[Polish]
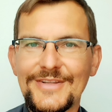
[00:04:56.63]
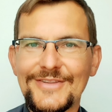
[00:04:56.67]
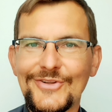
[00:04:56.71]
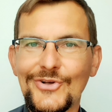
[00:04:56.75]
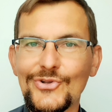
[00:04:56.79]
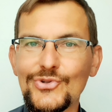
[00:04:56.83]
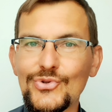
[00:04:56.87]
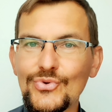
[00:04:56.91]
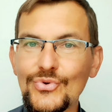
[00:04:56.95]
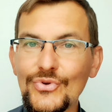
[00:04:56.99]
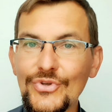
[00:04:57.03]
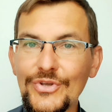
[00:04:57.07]

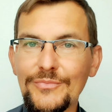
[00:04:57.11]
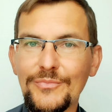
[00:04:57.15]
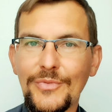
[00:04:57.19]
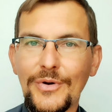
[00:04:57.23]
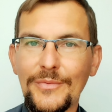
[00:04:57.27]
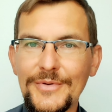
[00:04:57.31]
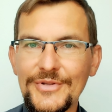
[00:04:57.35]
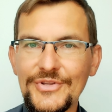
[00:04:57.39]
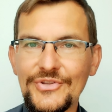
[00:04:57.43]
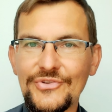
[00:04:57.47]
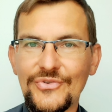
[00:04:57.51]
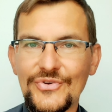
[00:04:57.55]
No drugi
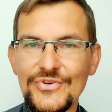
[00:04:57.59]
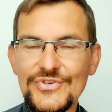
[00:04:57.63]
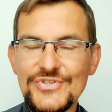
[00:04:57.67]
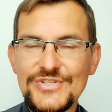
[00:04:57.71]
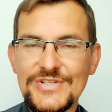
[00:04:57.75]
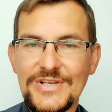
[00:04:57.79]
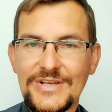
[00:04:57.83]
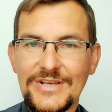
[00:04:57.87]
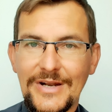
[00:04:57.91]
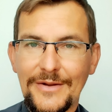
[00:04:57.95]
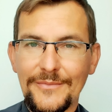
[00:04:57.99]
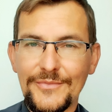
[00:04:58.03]
moment to
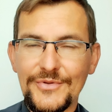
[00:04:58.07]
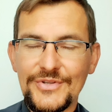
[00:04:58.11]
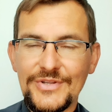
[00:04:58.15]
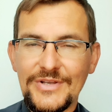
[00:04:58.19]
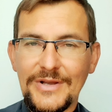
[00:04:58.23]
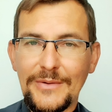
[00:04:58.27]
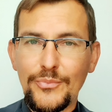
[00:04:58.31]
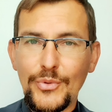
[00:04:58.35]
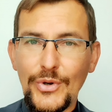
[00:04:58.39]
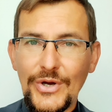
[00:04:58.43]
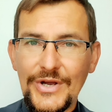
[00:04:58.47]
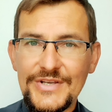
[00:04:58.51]
jest sakrament
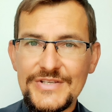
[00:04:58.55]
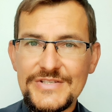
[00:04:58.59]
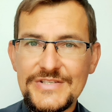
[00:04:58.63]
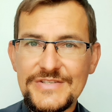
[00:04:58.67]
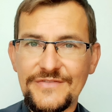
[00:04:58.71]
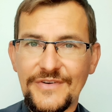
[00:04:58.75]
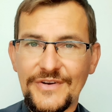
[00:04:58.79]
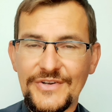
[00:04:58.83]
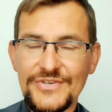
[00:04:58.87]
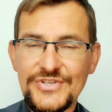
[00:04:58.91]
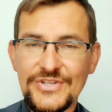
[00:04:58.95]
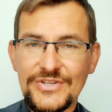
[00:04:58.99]

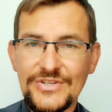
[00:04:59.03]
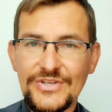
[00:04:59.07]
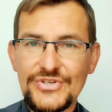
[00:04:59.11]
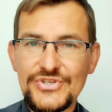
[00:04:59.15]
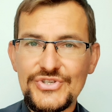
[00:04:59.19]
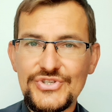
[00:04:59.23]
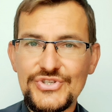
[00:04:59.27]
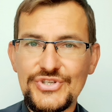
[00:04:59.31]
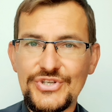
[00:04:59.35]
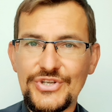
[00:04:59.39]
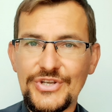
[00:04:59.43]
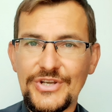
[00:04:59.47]
kapłaństwa, gdzie
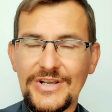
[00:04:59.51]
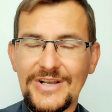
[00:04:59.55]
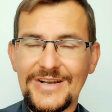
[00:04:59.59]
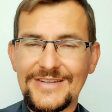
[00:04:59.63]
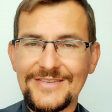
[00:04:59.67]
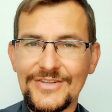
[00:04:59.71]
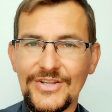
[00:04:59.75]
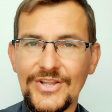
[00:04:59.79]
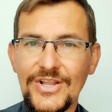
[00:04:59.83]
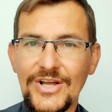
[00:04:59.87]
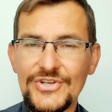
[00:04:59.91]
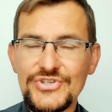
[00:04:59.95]
też ci
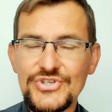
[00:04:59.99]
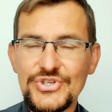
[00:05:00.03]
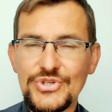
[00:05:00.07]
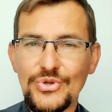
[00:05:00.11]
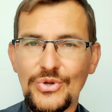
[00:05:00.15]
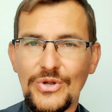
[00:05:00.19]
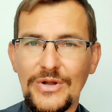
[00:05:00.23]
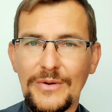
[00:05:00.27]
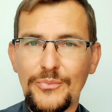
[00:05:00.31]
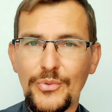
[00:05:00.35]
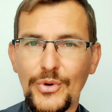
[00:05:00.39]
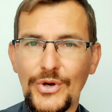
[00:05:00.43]
kandydaci
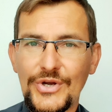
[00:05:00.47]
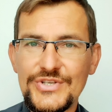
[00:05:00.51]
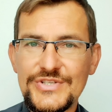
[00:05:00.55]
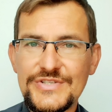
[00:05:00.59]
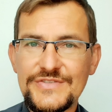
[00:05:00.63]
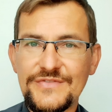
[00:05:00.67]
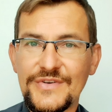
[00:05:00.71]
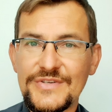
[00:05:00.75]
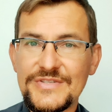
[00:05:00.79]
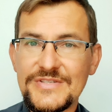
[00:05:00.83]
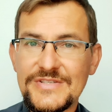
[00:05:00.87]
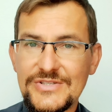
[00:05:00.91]
do
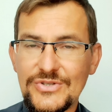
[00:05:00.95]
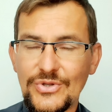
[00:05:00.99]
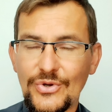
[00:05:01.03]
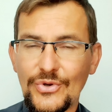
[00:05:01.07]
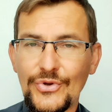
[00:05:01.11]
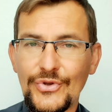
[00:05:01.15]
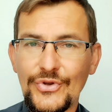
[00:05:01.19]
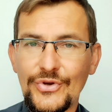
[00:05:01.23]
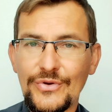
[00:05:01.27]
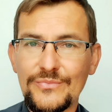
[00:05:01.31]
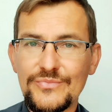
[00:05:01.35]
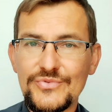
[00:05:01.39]
kapłaństwa
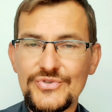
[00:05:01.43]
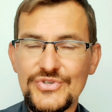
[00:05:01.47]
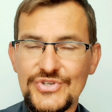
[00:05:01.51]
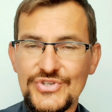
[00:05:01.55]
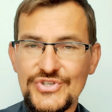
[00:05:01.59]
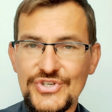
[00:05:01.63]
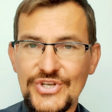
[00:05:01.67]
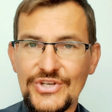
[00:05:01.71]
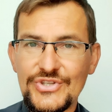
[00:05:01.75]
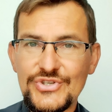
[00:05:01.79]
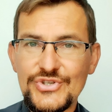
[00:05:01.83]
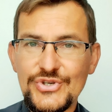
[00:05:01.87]
stoją czy
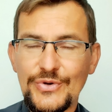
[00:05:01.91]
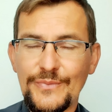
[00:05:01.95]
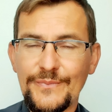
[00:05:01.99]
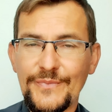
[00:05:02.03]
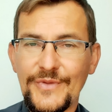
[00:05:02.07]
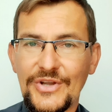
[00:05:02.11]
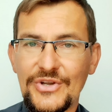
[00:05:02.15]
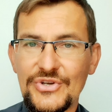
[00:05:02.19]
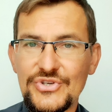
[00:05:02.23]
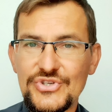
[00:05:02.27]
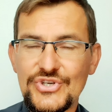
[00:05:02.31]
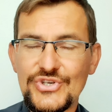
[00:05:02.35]
siedzą
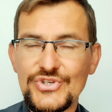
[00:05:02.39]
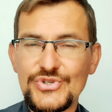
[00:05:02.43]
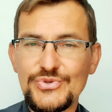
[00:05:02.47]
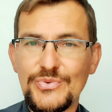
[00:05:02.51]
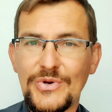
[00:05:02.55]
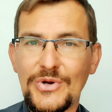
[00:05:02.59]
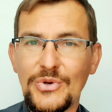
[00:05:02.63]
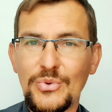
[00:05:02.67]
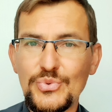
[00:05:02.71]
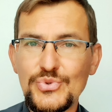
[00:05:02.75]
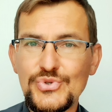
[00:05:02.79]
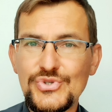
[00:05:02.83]
na
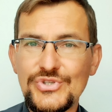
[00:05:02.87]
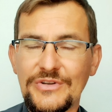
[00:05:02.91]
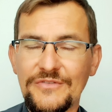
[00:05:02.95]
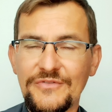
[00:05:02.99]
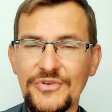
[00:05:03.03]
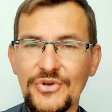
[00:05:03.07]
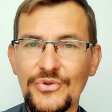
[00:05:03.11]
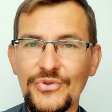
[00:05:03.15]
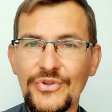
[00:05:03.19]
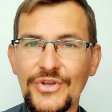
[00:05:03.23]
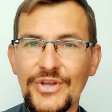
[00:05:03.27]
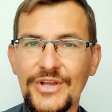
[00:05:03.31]
krzesłach
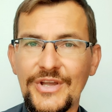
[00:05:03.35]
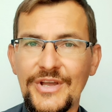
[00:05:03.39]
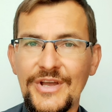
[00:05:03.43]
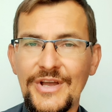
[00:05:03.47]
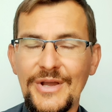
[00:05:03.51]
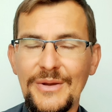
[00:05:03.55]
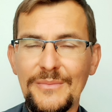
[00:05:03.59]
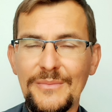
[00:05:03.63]
ustawionych